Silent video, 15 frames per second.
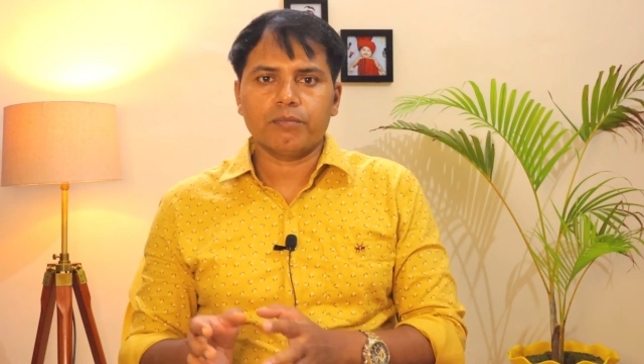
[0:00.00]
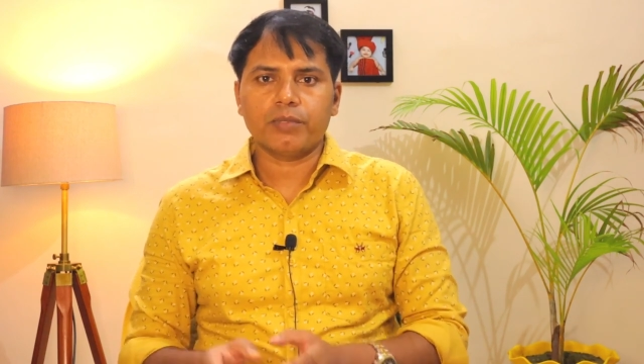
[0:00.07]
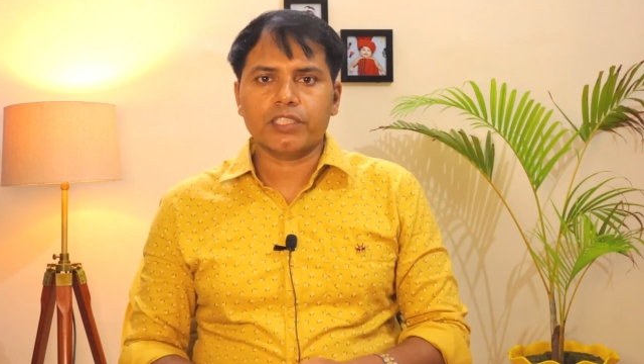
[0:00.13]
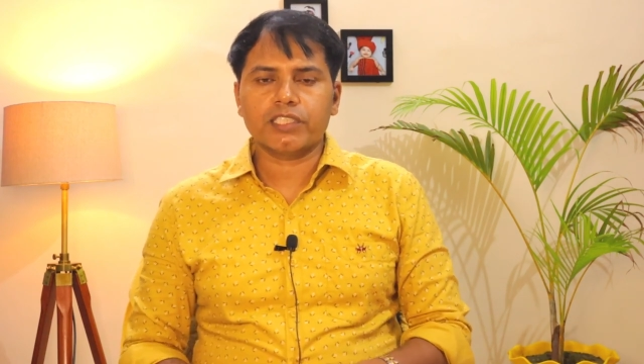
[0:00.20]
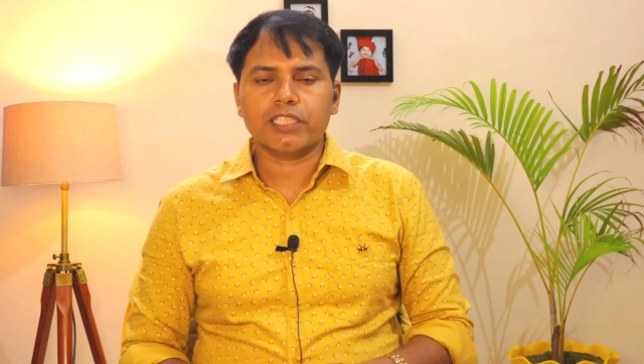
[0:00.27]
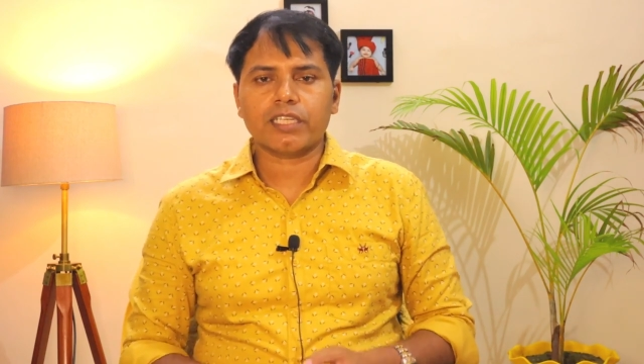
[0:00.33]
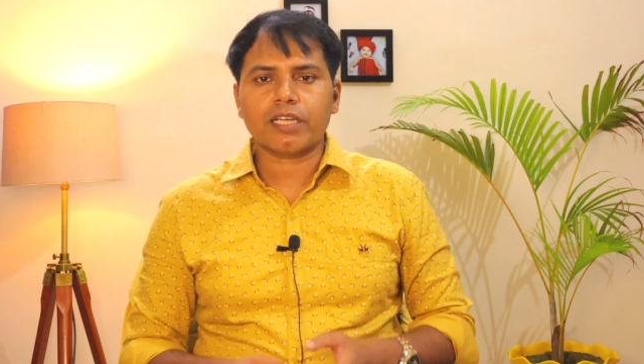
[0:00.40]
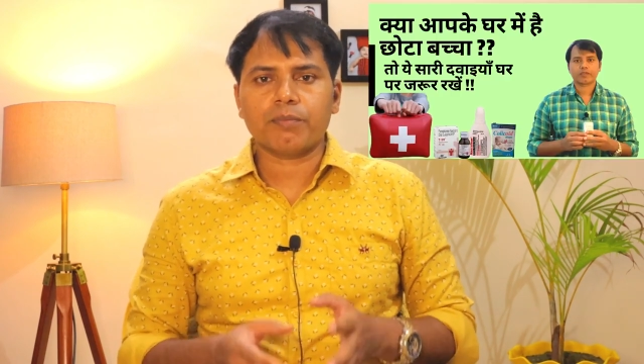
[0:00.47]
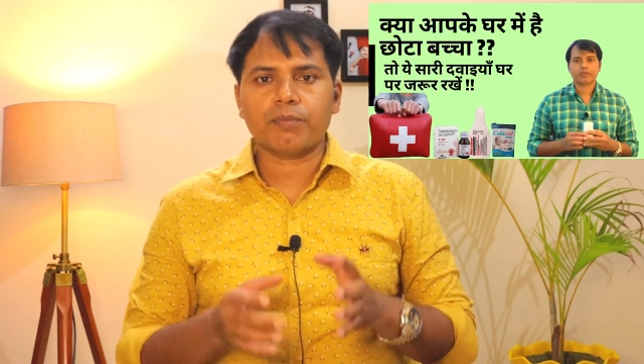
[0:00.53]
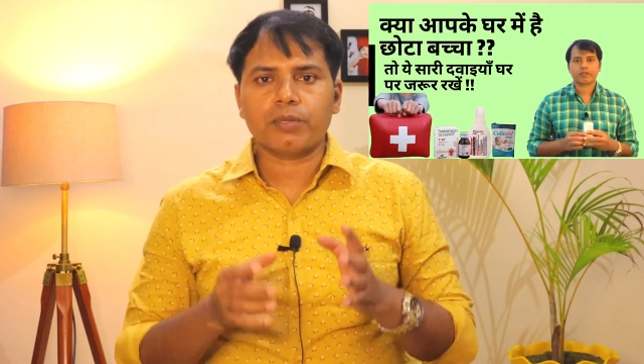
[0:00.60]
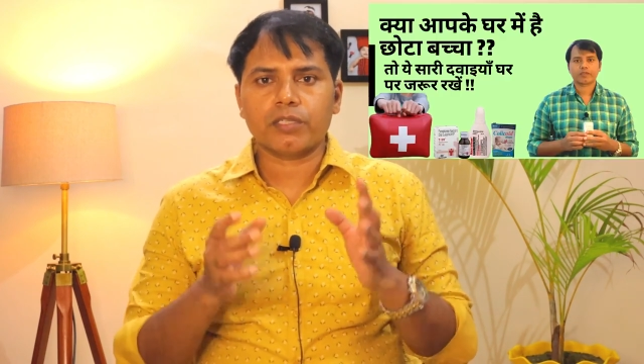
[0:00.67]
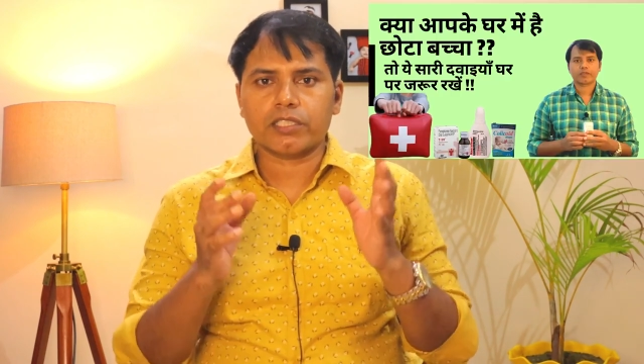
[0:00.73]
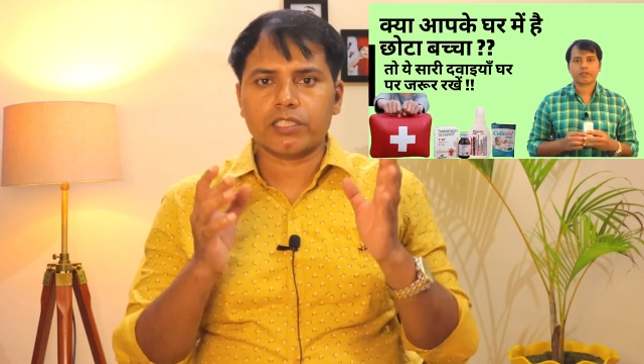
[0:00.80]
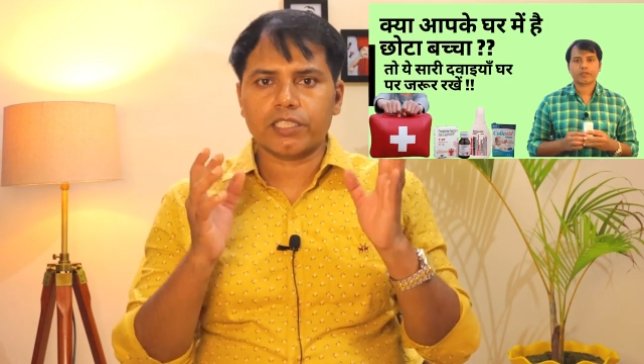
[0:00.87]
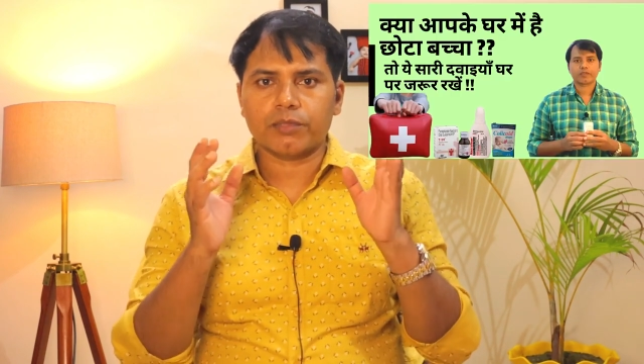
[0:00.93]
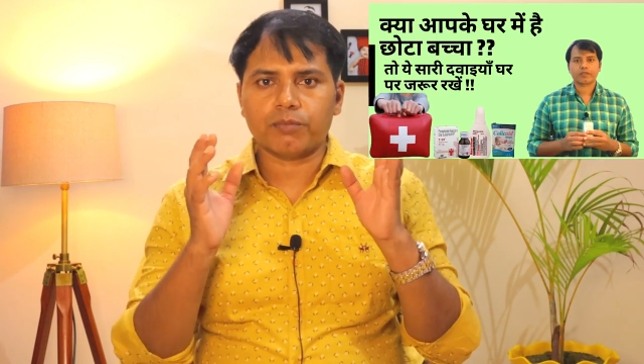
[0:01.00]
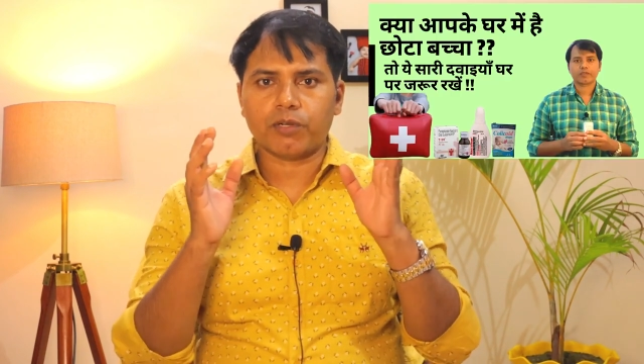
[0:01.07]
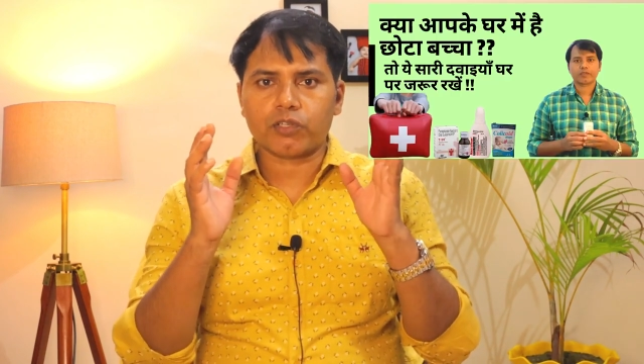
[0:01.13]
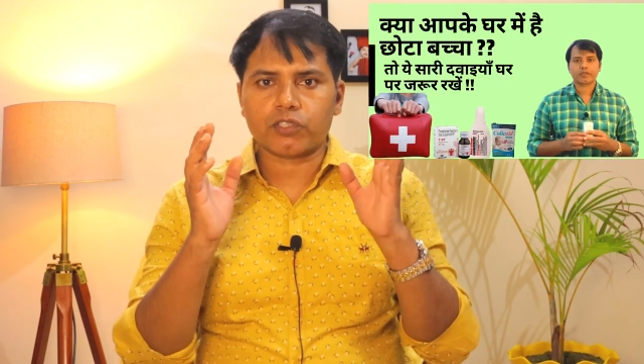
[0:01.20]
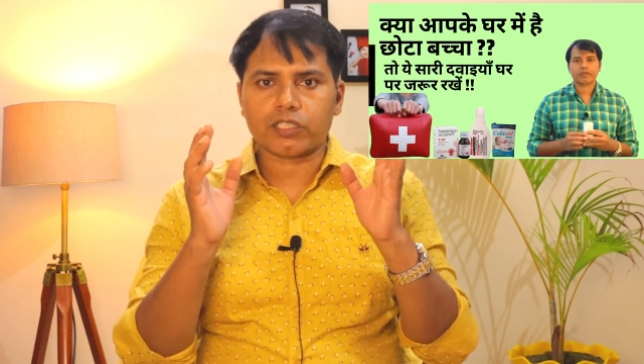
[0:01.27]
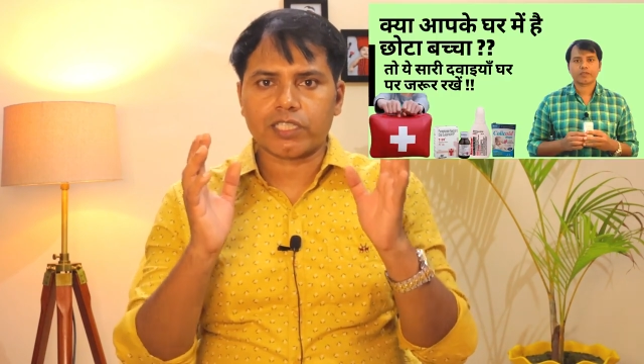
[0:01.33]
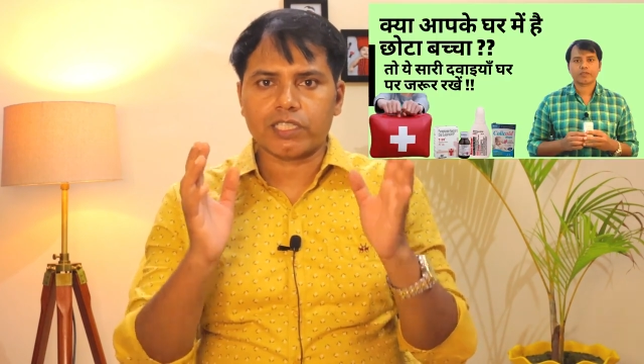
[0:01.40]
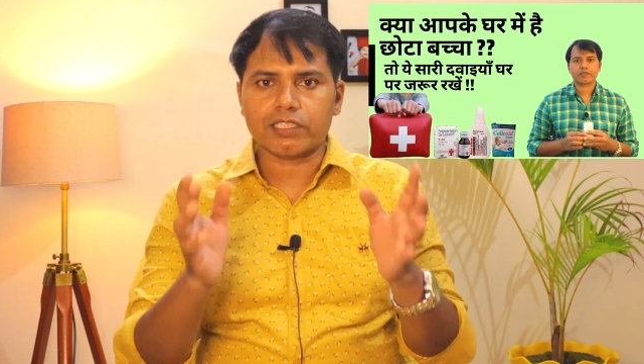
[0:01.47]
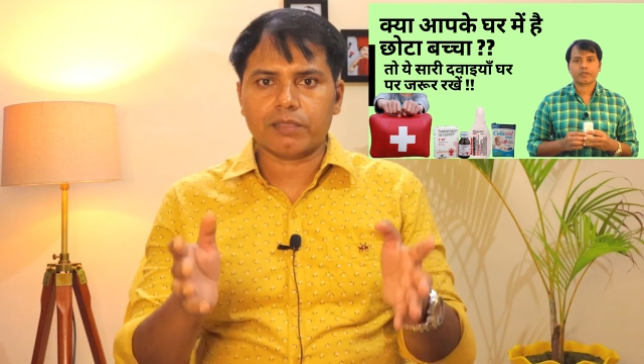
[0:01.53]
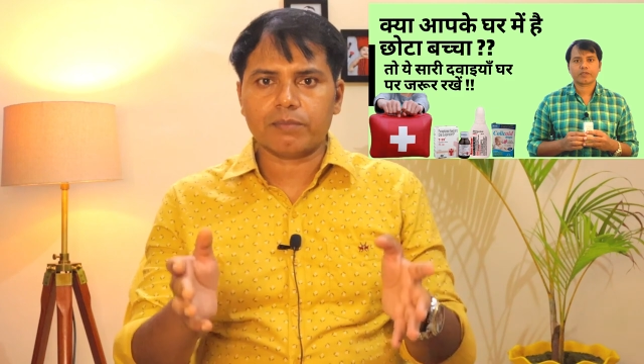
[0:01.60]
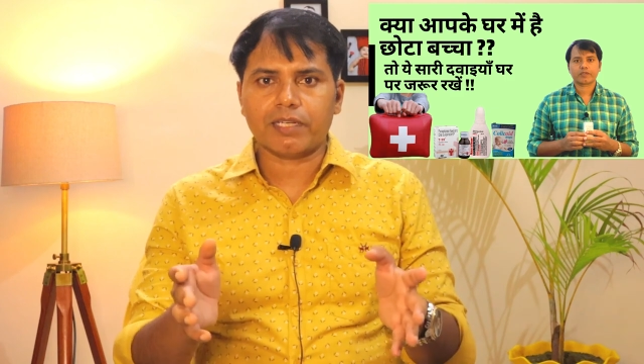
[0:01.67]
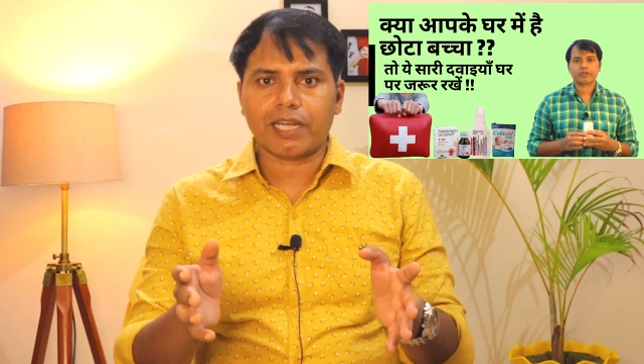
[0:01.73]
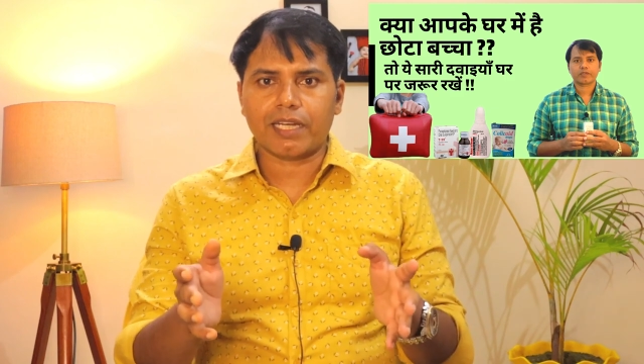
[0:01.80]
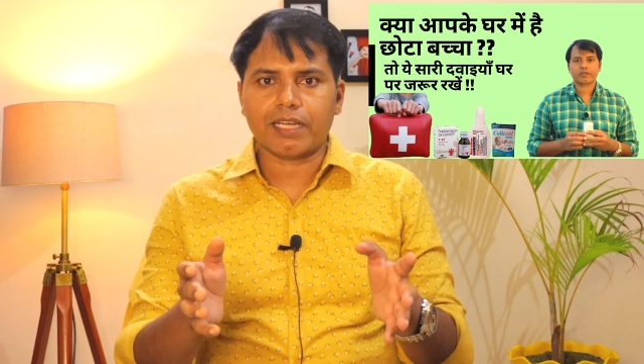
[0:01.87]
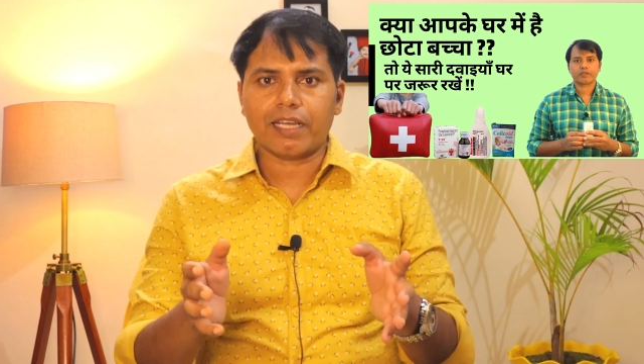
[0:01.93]
बच्चे का फर्स्ट एड बॉक्स कैसे
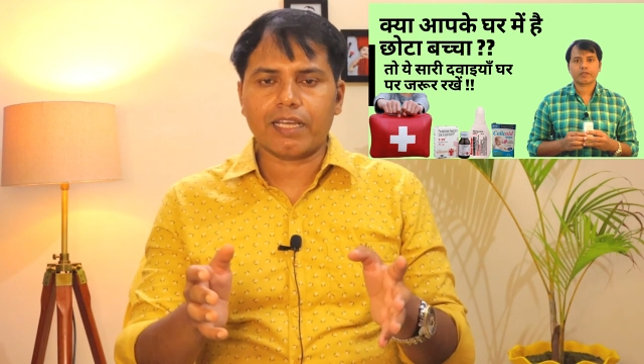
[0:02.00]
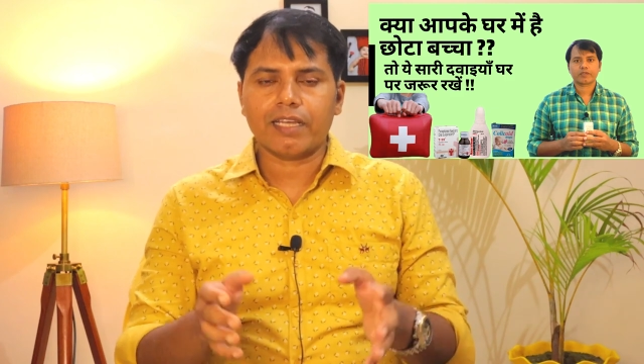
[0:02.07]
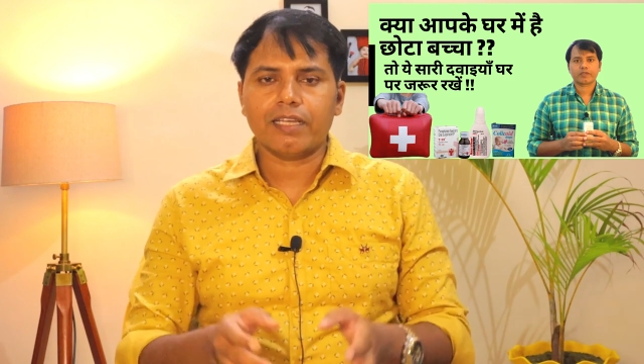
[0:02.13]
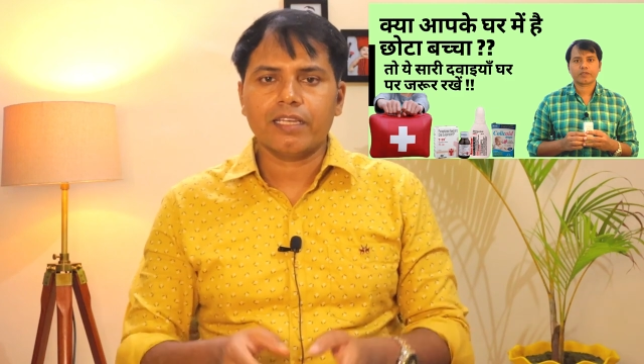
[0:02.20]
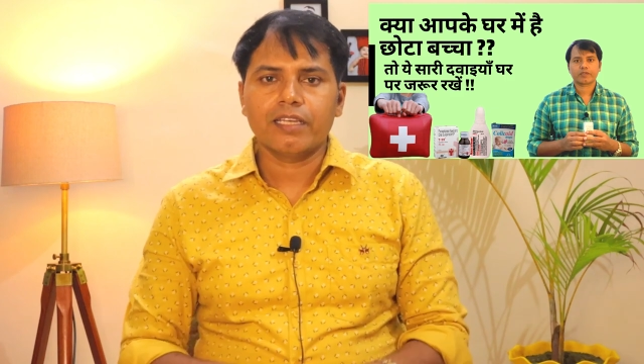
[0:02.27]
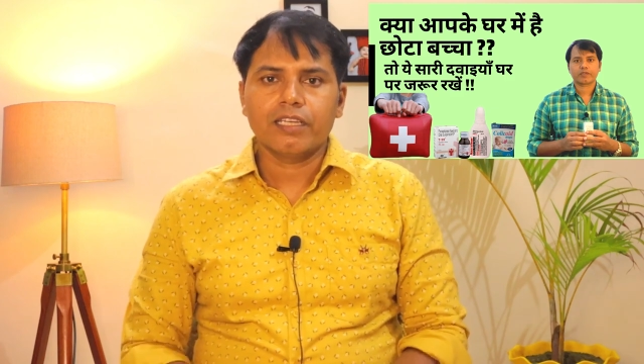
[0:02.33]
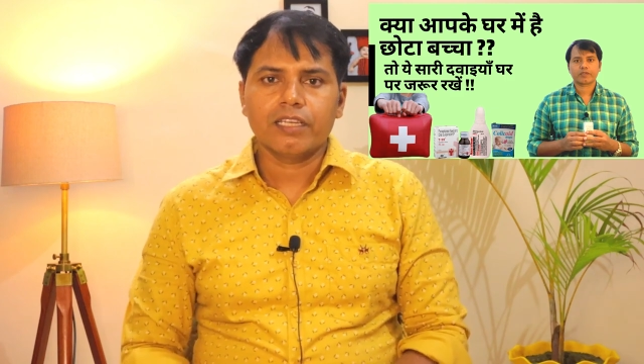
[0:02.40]
बनाना है